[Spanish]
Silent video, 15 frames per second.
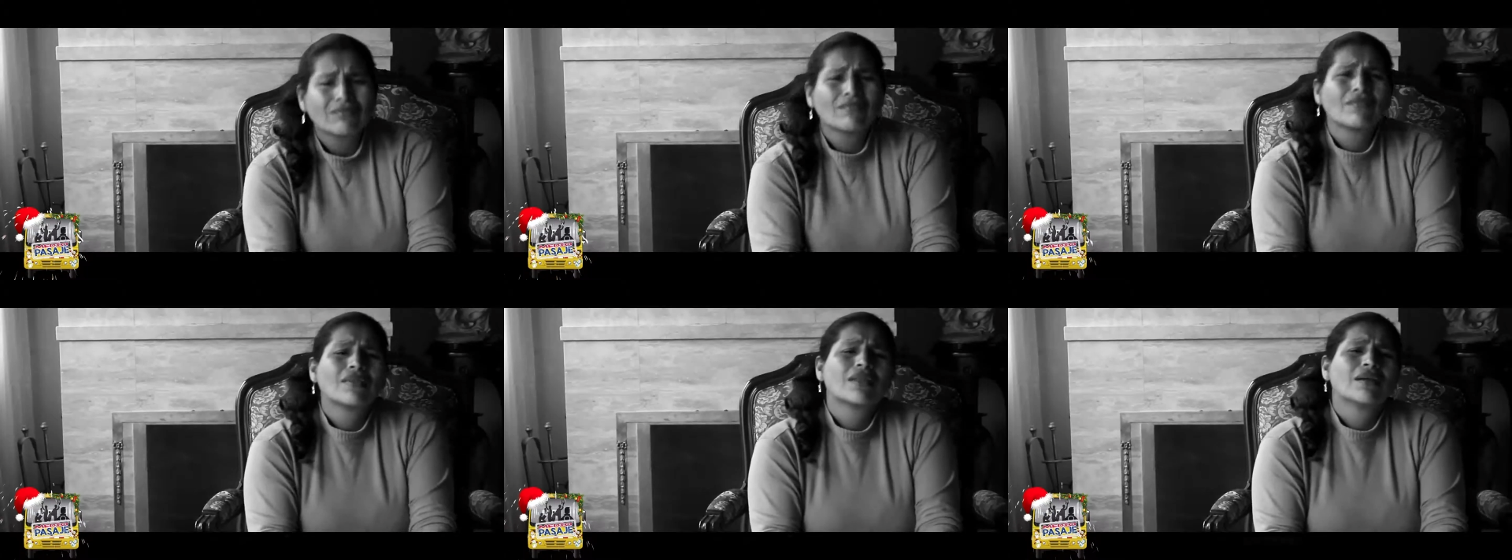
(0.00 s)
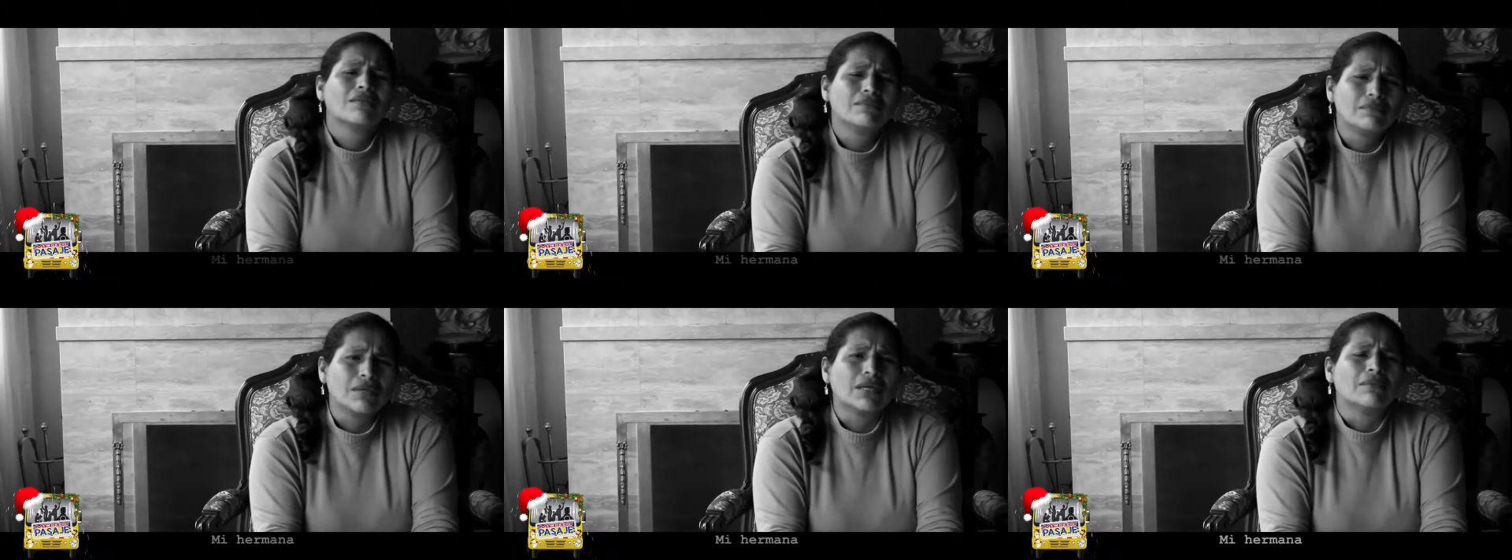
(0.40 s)
El
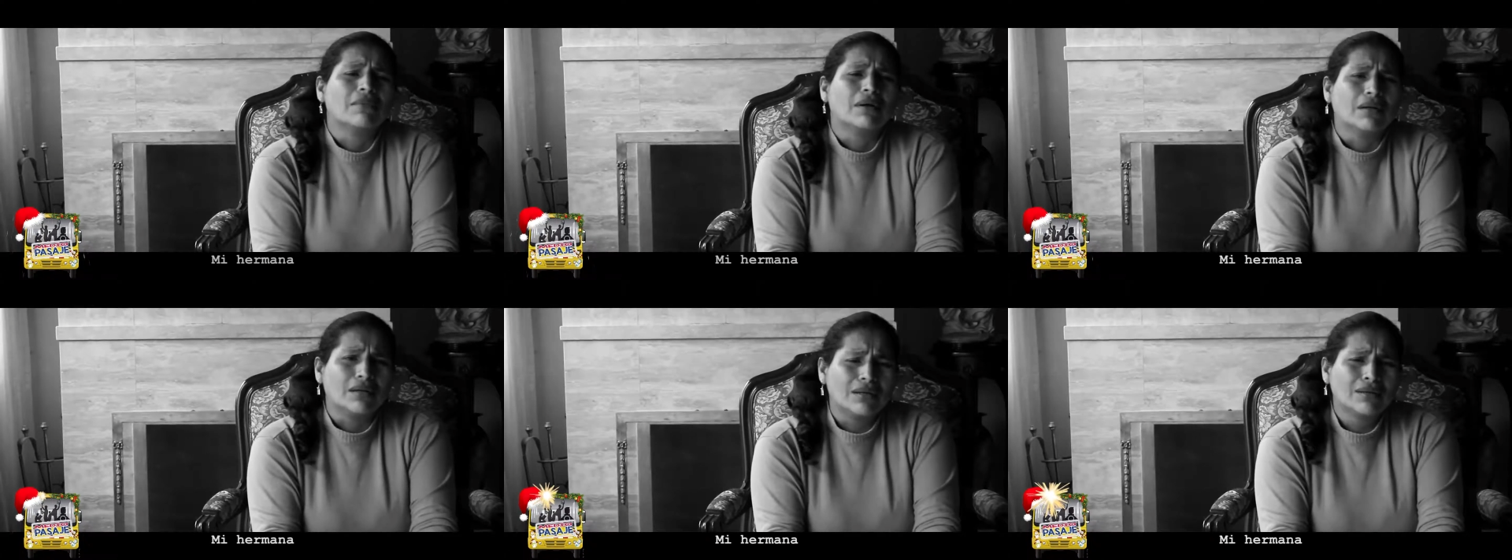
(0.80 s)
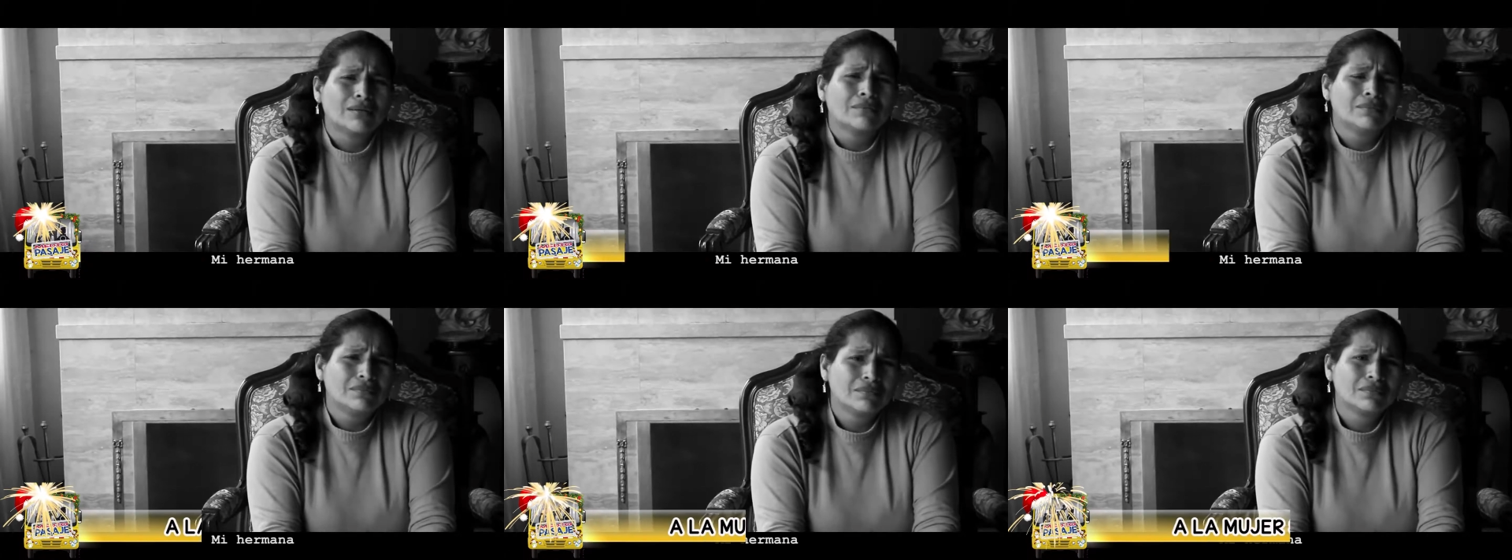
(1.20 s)
tercer lugar
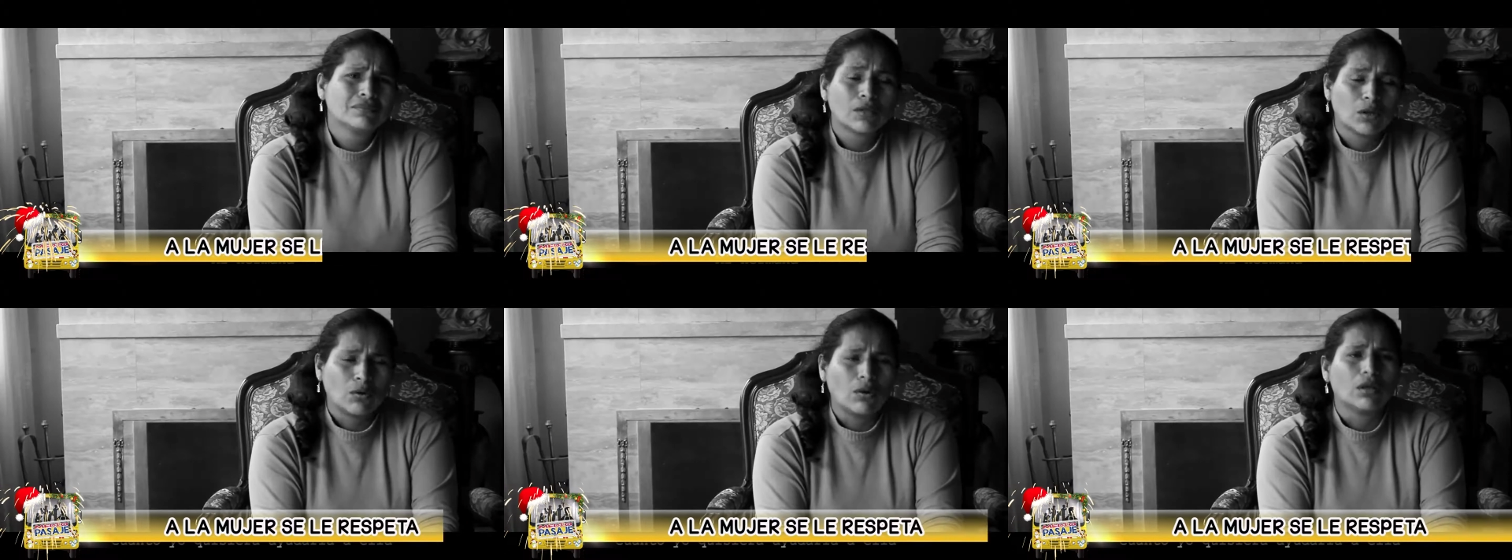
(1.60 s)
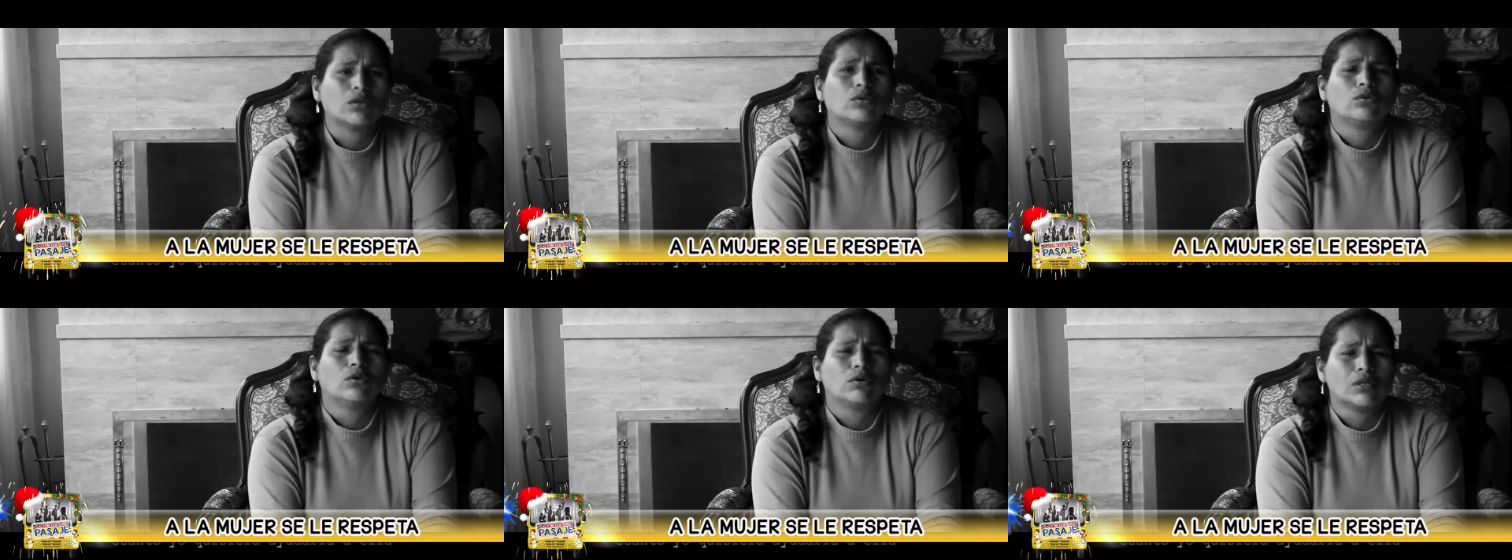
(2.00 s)
es el
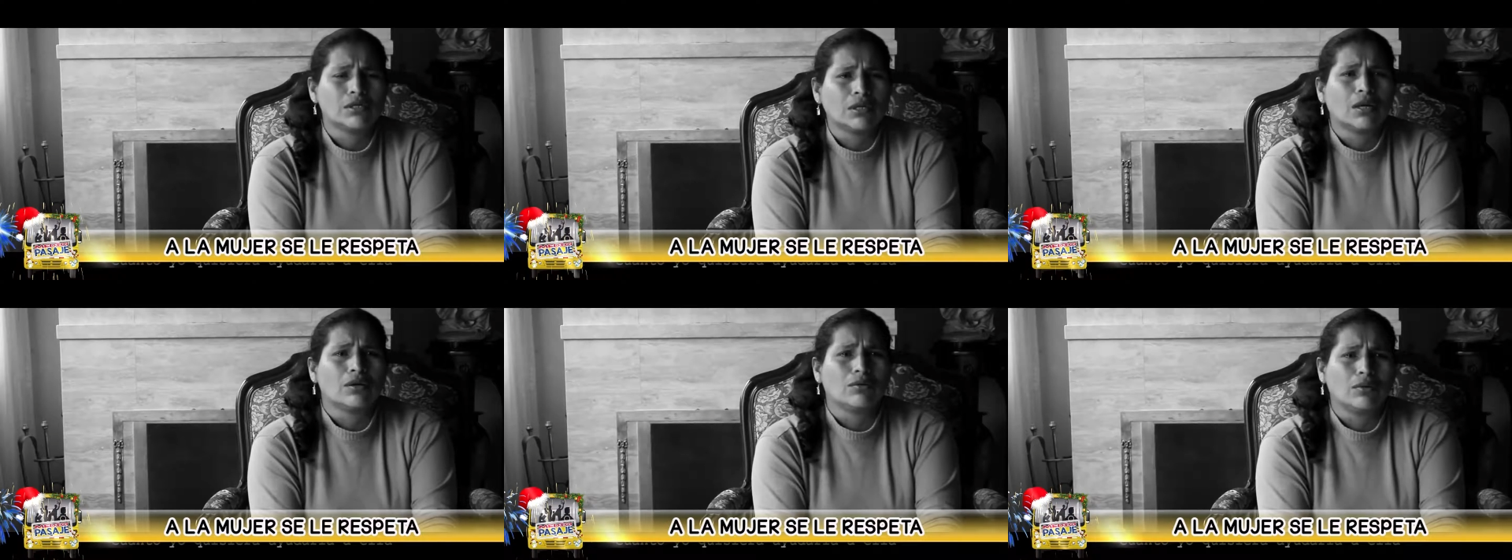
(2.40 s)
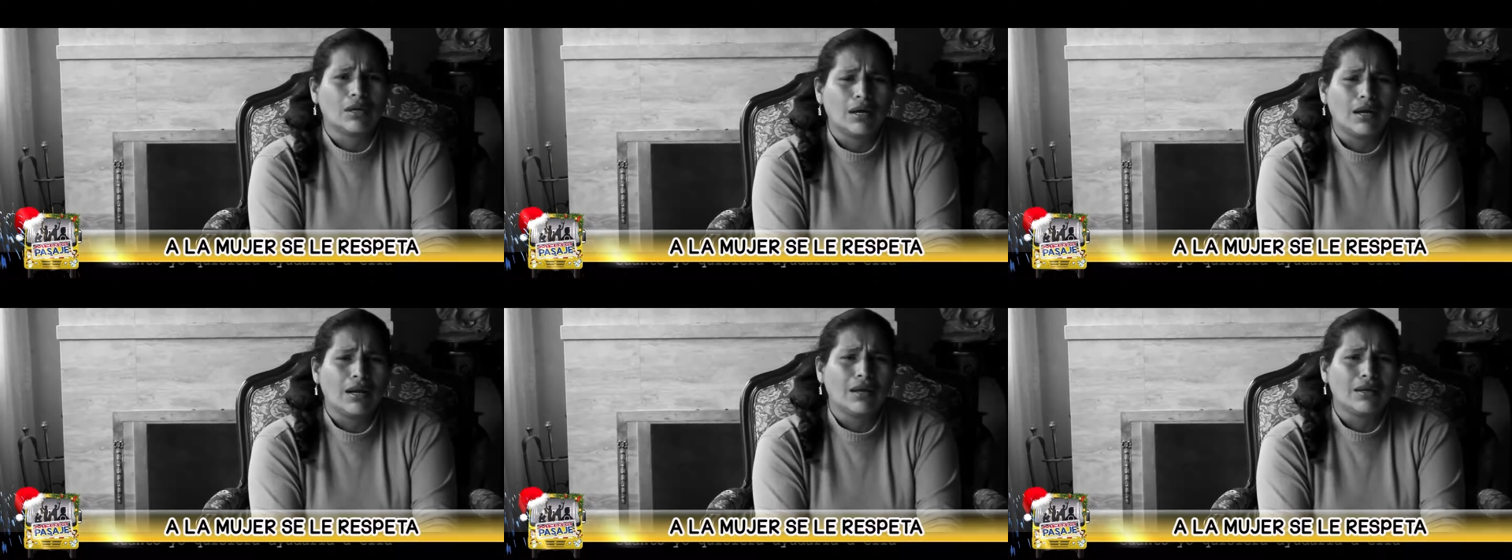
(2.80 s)
triste y penoso
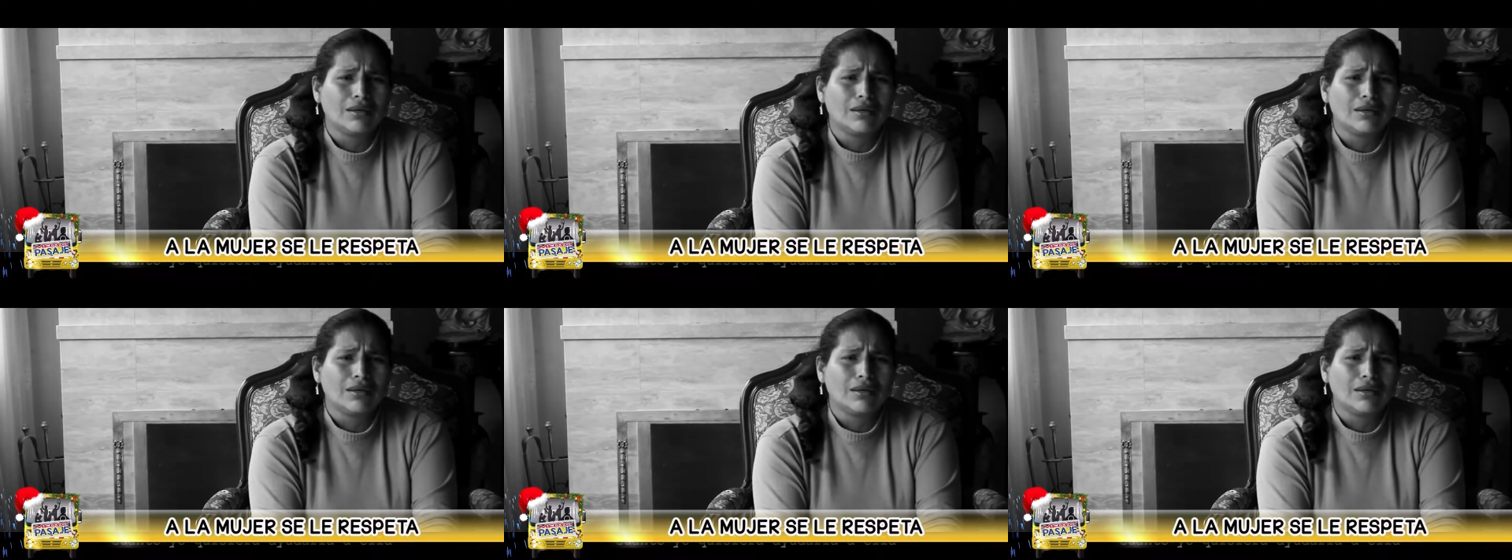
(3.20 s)
puesto que